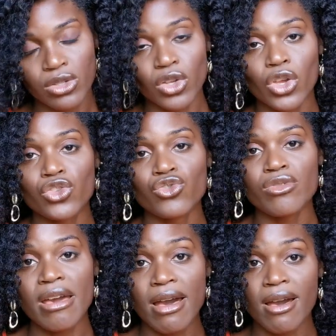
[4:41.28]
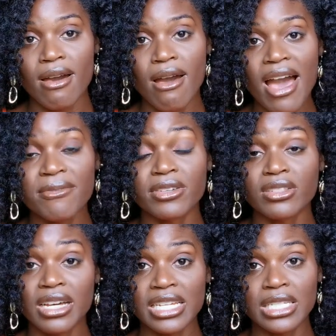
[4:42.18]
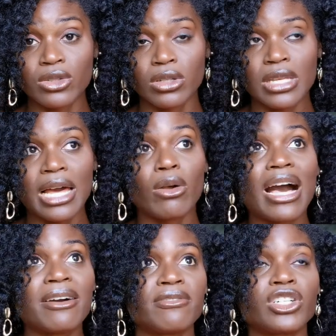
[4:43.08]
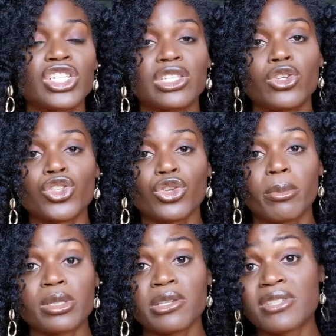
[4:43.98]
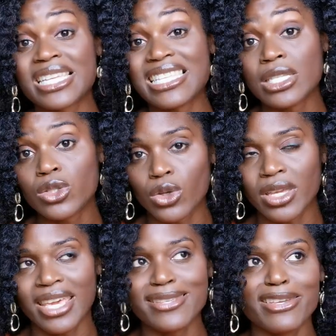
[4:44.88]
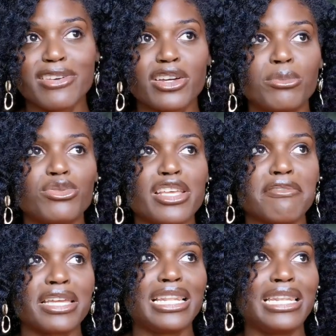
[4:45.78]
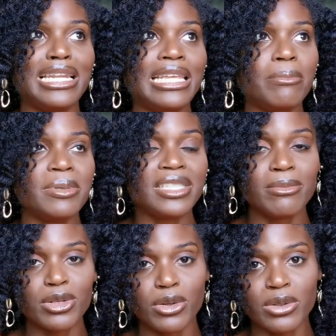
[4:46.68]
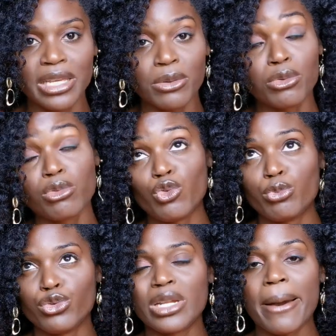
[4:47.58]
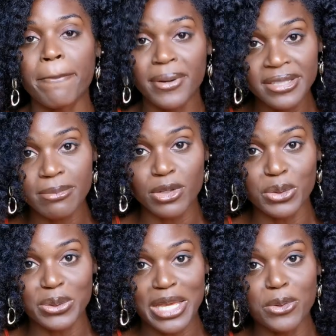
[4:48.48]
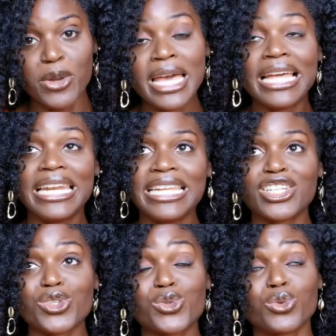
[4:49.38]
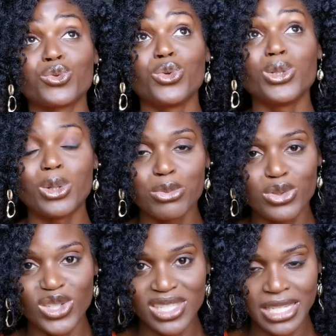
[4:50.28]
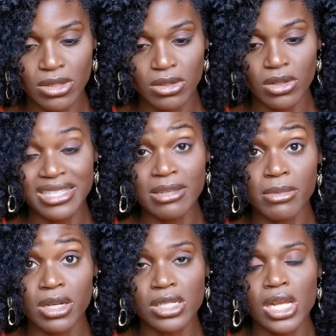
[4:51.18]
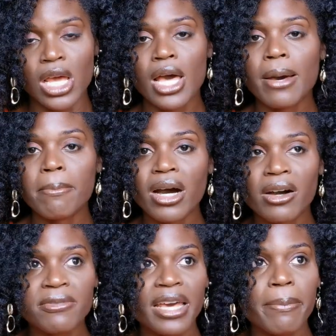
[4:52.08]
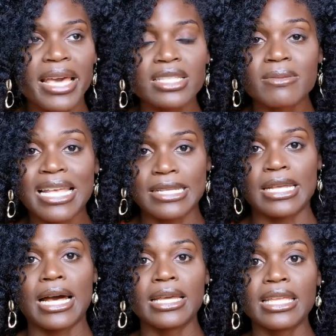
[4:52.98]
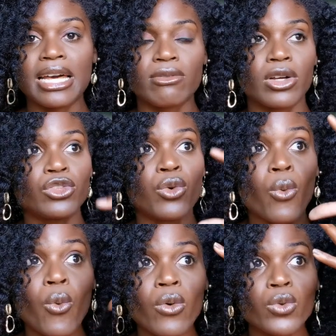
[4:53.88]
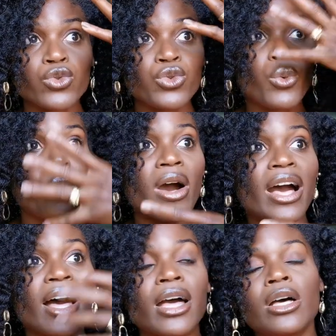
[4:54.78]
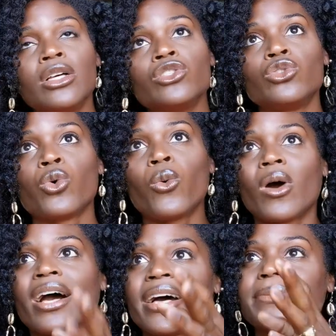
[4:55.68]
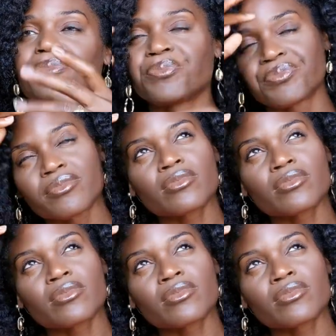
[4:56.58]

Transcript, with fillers: ce que tu as avant d'en racheter d'autres. Alors avant, j'étais le genre de personne qui faisait des stocks. Et c'est vrai qu'en plus, avec l'épidémie que l'on a eu ou plutôt la pandémie que l'on a eu les gens sont d'autant plus dans cette euh, démarche. Mais en vrai, par exemple, ça sert à rien d'avoir trois, trois hum,